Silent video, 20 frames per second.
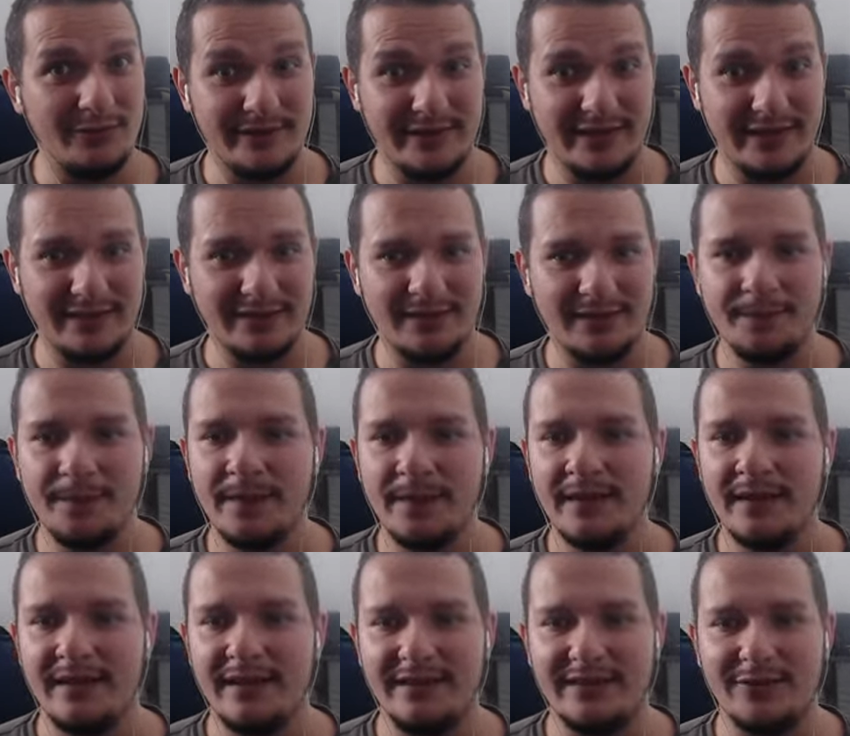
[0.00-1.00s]
80.
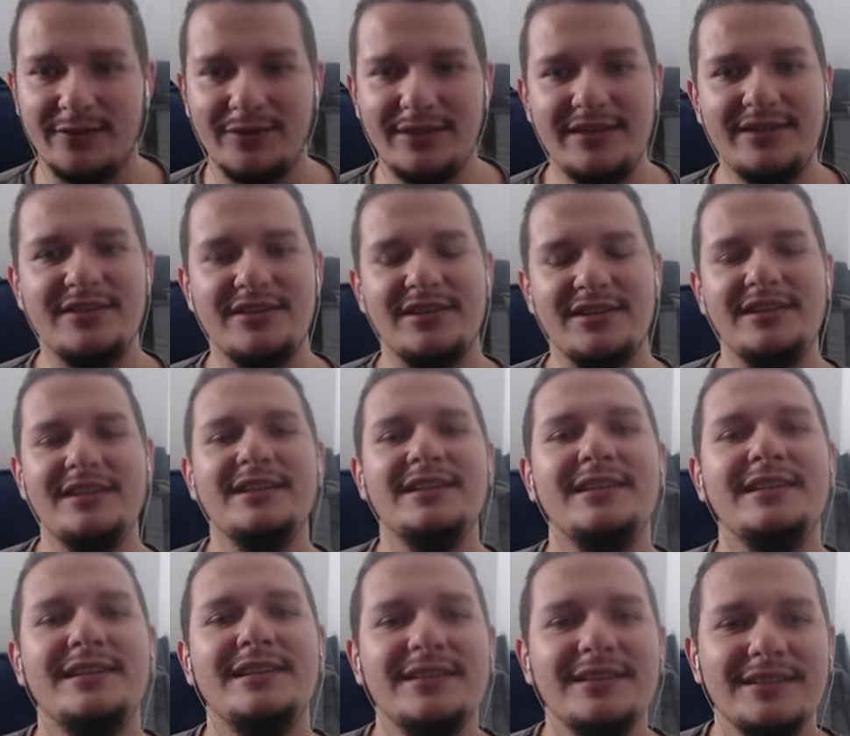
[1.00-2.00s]
Então ele tinha
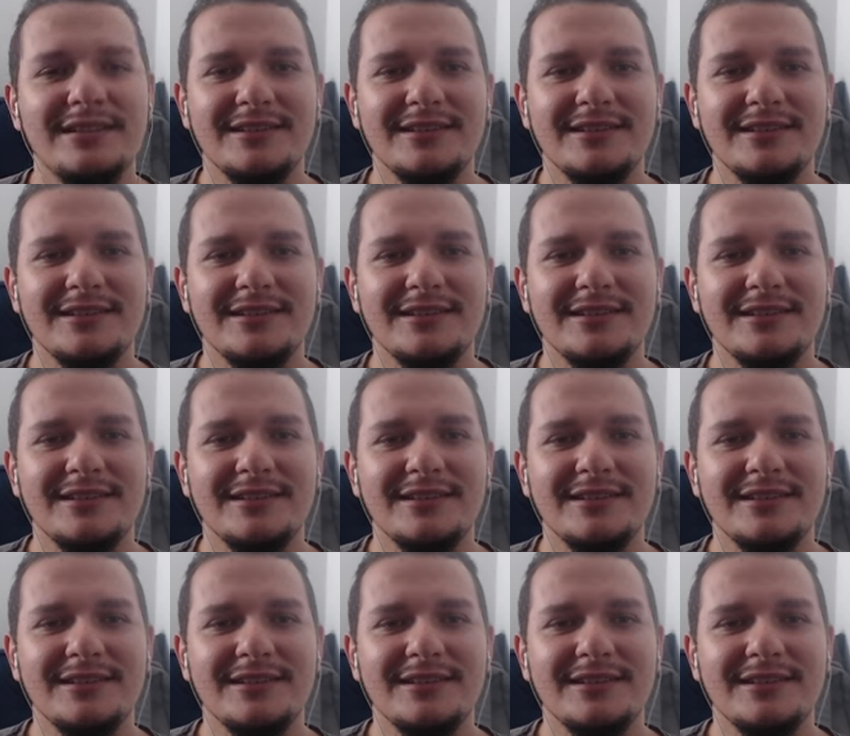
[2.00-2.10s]
ali